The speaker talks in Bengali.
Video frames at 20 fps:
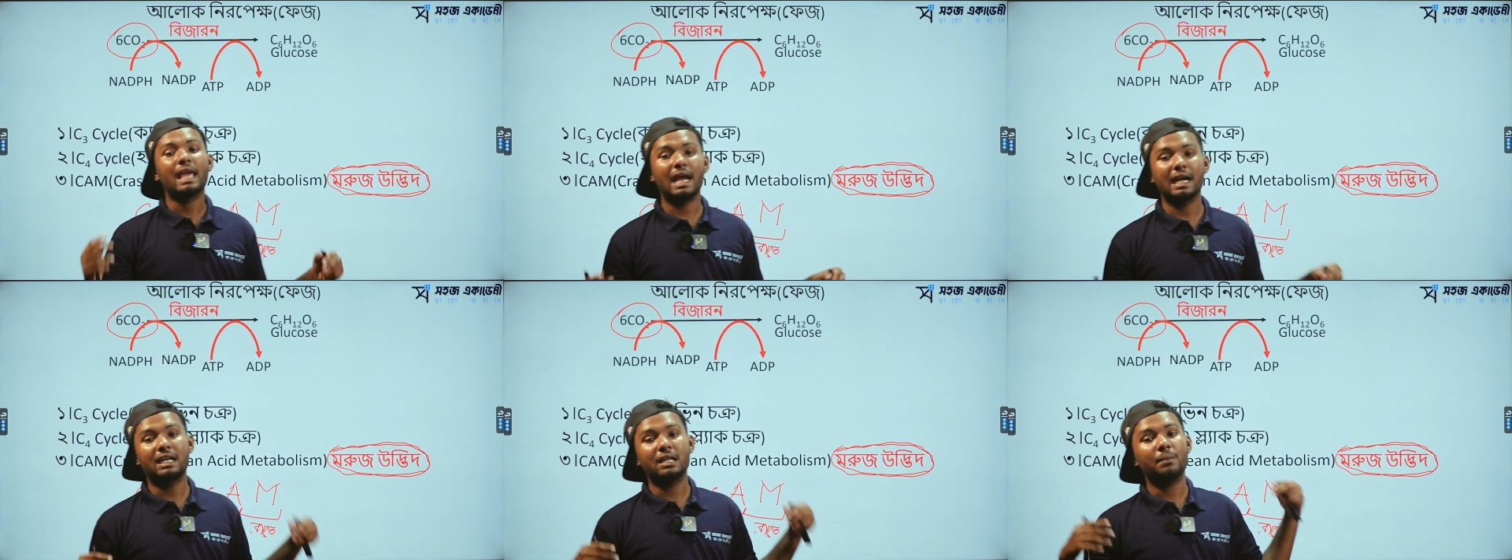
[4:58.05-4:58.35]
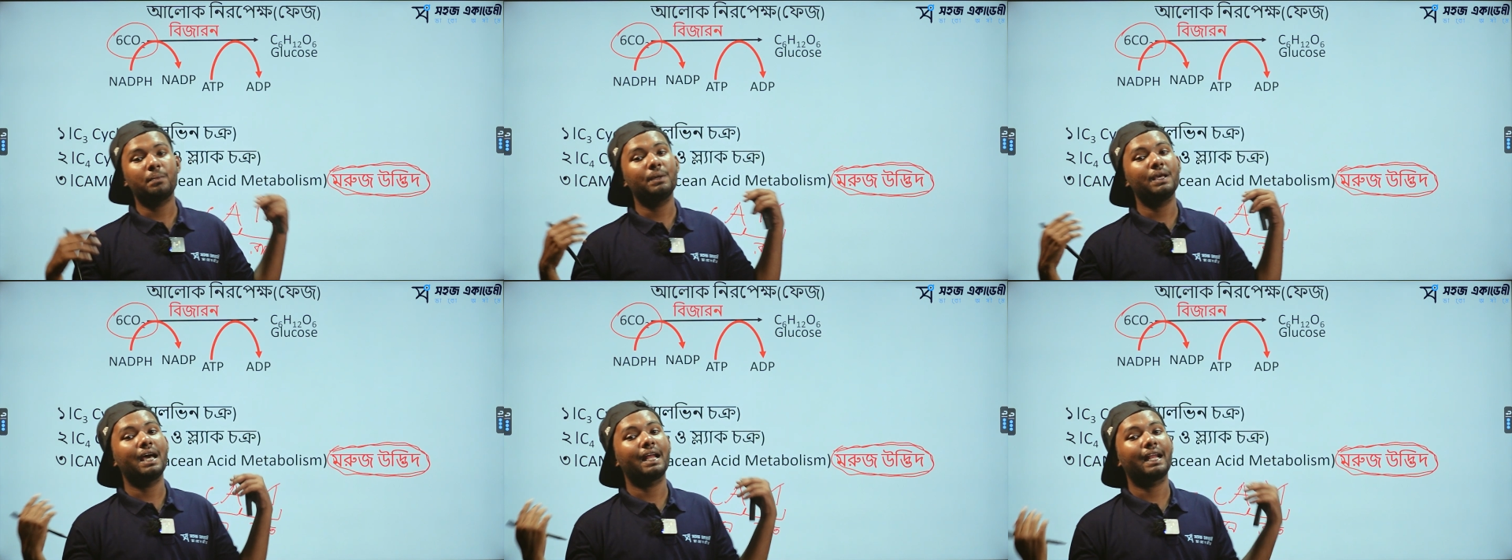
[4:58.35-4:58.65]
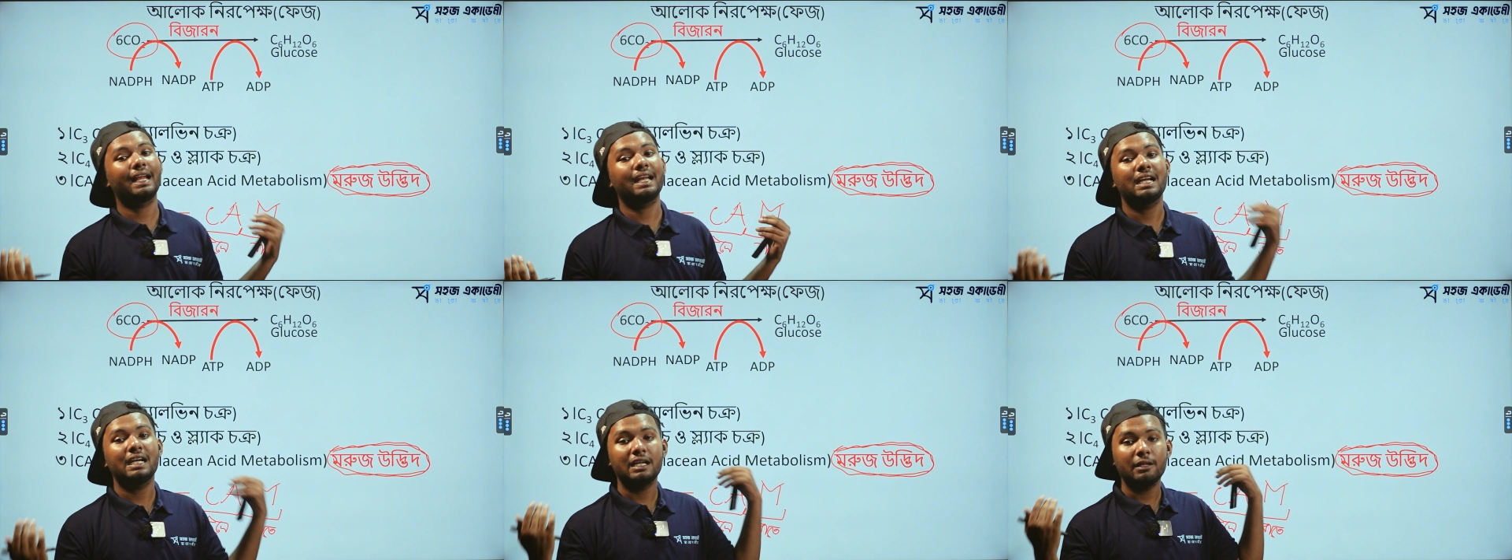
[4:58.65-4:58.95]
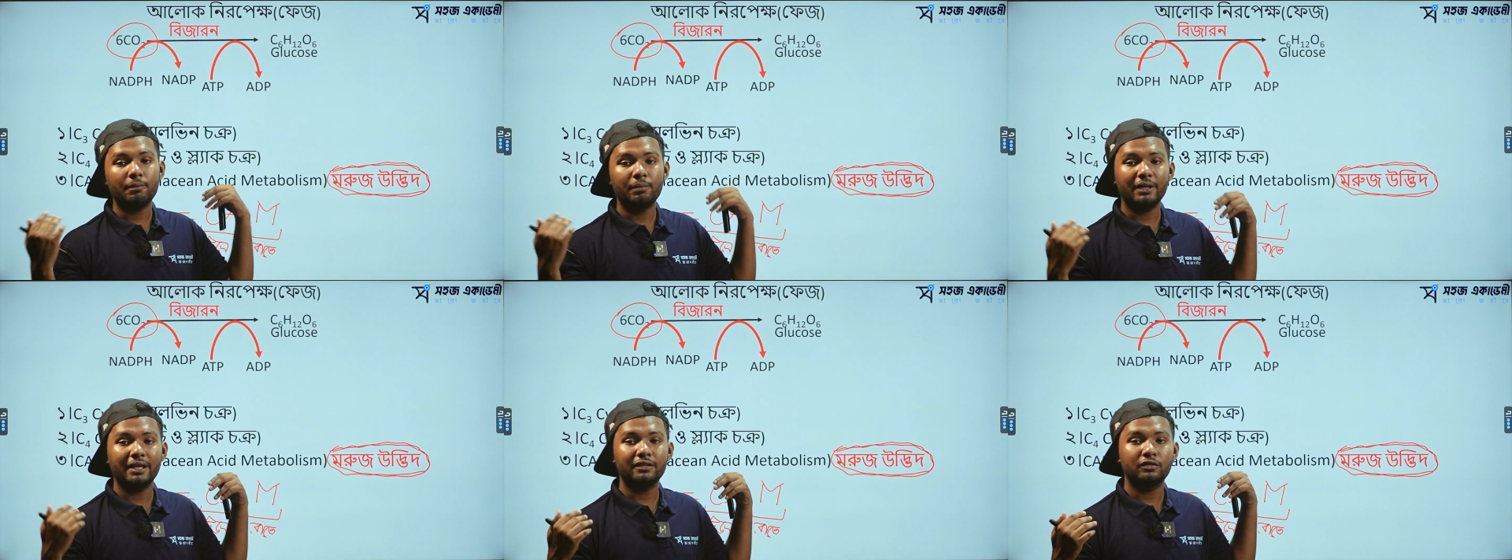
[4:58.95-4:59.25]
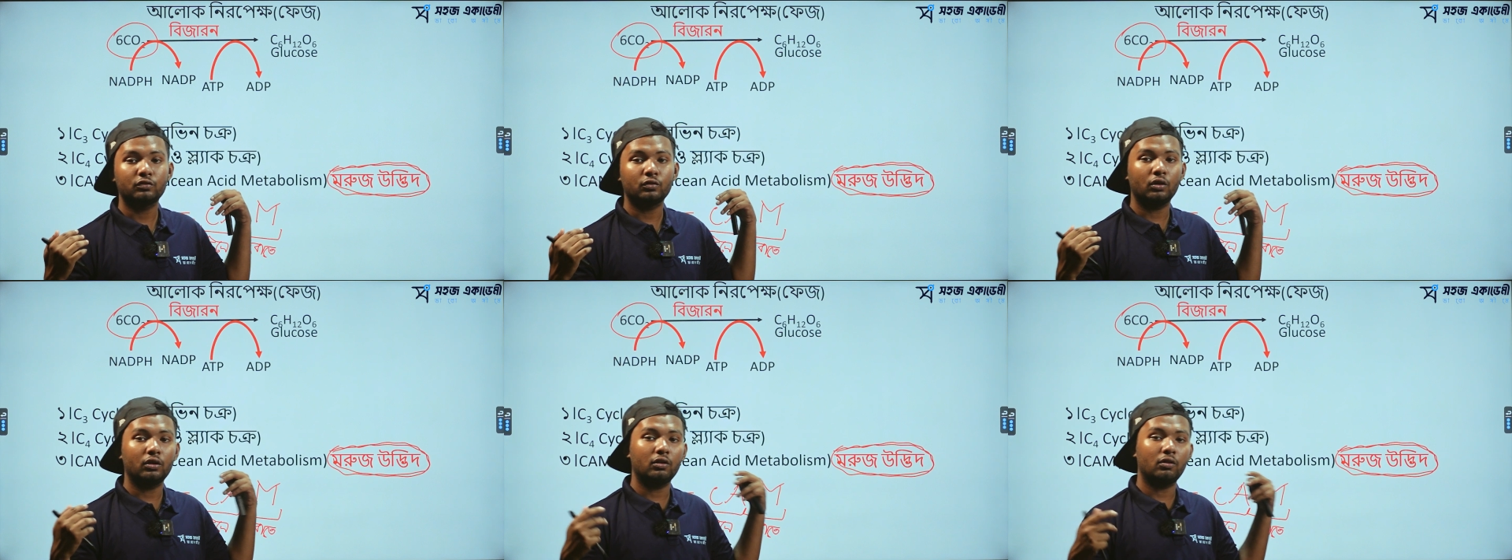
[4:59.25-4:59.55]
এটিপি আর এনএডিপিএস
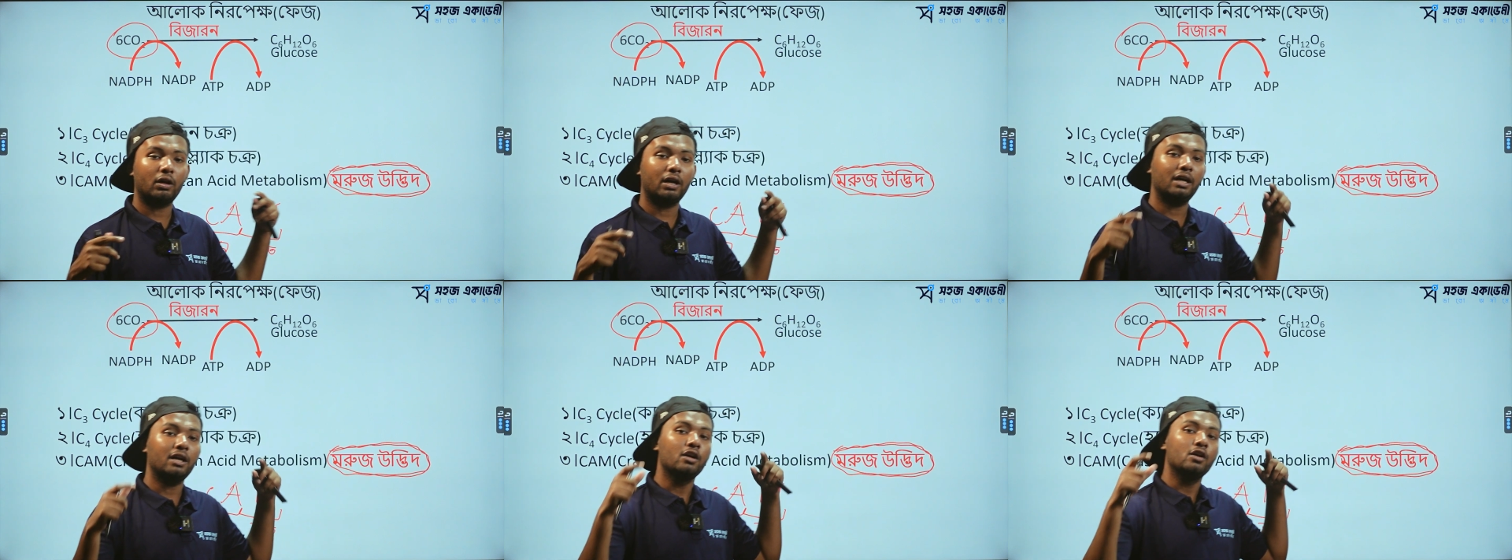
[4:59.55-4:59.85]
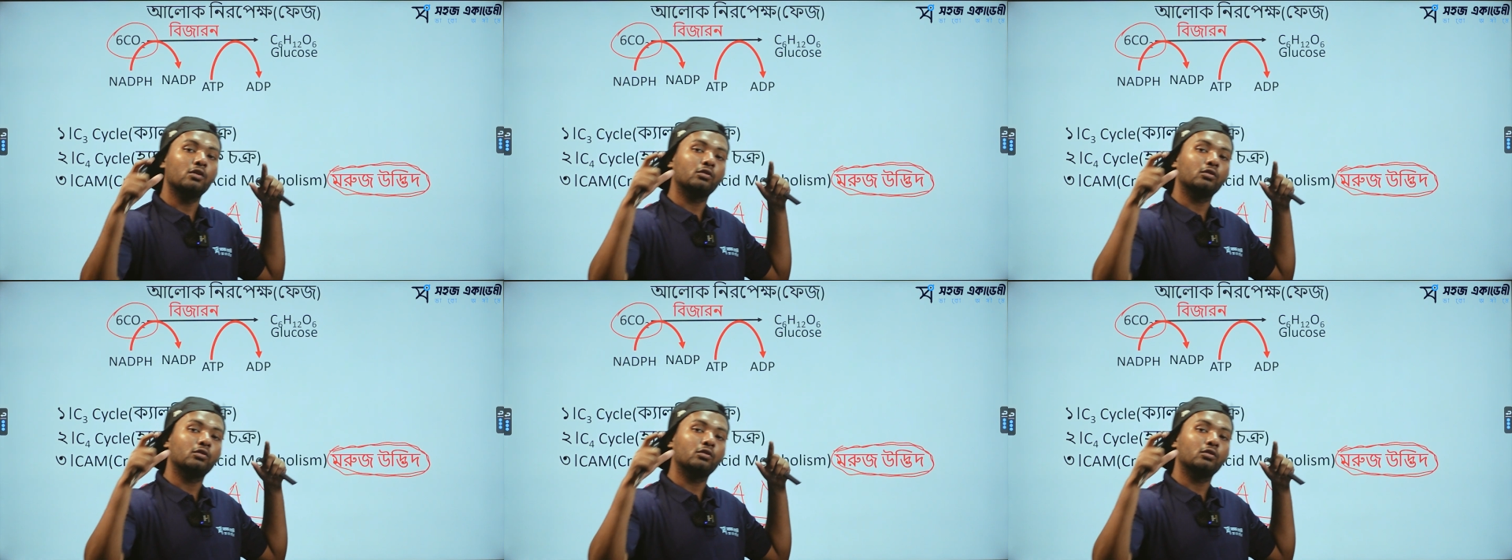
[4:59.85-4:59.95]
তৈরি হয়